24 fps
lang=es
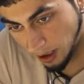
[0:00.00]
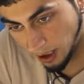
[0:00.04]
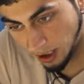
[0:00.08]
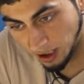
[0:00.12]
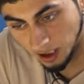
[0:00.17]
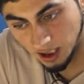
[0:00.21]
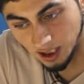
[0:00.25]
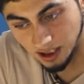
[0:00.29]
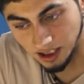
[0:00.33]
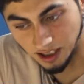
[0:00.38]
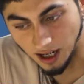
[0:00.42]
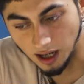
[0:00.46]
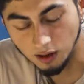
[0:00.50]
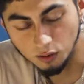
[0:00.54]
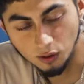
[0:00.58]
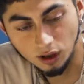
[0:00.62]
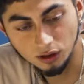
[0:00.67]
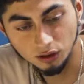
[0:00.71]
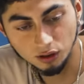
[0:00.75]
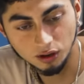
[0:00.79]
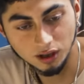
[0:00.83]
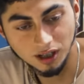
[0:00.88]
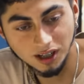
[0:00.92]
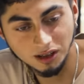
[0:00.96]
en general
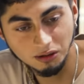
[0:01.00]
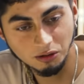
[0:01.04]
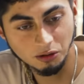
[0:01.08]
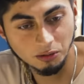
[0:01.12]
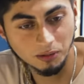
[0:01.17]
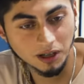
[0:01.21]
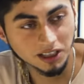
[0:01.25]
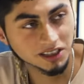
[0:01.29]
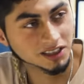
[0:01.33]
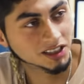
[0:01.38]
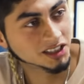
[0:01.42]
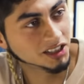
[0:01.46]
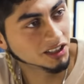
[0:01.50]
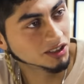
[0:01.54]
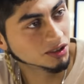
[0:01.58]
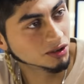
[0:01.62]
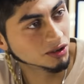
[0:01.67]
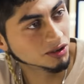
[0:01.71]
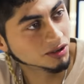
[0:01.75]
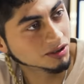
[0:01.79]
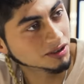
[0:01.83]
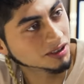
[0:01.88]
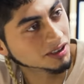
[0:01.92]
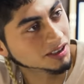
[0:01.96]
cuando era como más
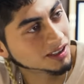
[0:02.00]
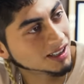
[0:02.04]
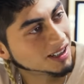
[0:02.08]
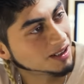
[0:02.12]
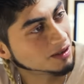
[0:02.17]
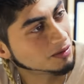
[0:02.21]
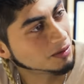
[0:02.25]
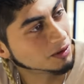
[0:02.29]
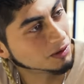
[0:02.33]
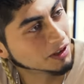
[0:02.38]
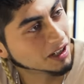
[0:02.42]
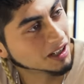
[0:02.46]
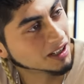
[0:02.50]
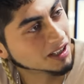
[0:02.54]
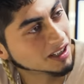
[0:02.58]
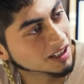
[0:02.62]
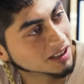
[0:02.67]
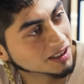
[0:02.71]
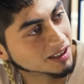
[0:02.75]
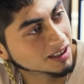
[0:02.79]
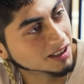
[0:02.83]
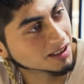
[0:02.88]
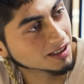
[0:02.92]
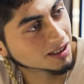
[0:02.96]
chico era como bien
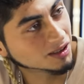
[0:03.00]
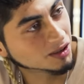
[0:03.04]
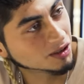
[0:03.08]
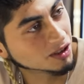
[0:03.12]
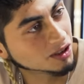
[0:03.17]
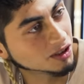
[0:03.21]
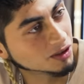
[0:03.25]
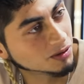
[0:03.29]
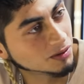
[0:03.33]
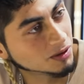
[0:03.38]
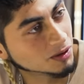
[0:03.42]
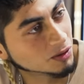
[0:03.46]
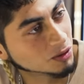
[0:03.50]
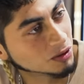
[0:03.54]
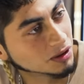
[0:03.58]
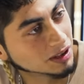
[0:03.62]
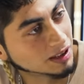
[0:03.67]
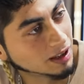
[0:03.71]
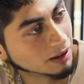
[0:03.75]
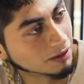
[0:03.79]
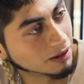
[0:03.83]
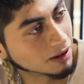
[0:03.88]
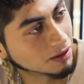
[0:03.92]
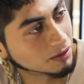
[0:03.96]
hater de lo que no me
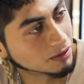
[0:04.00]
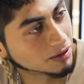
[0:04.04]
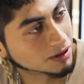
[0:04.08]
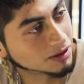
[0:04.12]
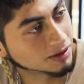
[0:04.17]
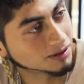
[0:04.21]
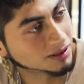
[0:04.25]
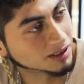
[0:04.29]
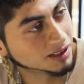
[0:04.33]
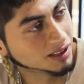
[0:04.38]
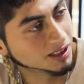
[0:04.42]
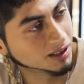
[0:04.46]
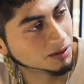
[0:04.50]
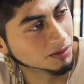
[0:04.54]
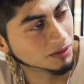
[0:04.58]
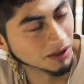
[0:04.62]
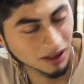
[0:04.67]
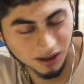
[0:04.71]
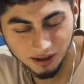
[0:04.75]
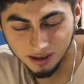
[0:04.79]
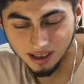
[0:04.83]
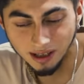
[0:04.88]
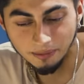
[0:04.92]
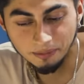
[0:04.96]
gustaba, weón. Y
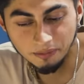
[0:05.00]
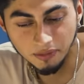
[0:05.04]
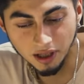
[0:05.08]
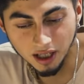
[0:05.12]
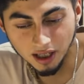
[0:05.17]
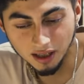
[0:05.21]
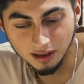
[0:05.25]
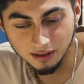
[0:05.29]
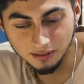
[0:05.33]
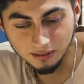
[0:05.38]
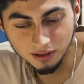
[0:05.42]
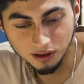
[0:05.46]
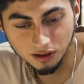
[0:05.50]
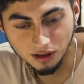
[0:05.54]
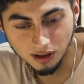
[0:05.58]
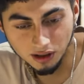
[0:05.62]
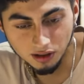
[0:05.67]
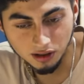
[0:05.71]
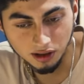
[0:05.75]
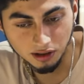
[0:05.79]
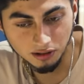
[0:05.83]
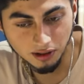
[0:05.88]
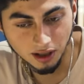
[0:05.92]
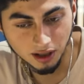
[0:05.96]
bueno, también yo
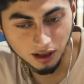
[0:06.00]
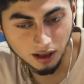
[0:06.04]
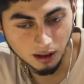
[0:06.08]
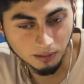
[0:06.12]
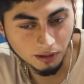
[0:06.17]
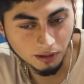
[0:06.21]
creo que iba de